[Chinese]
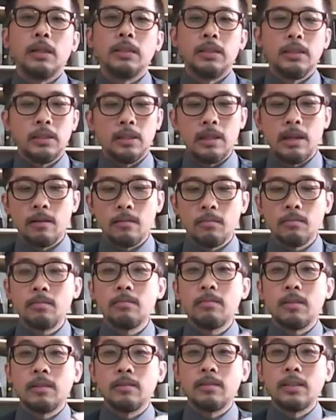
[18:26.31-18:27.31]
啊，记得要
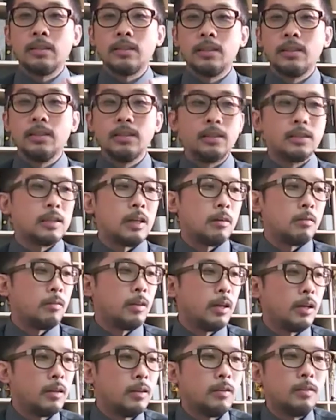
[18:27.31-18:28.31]
要让镜子朝
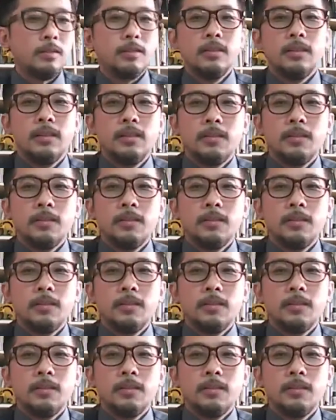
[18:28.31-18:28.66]
内啊，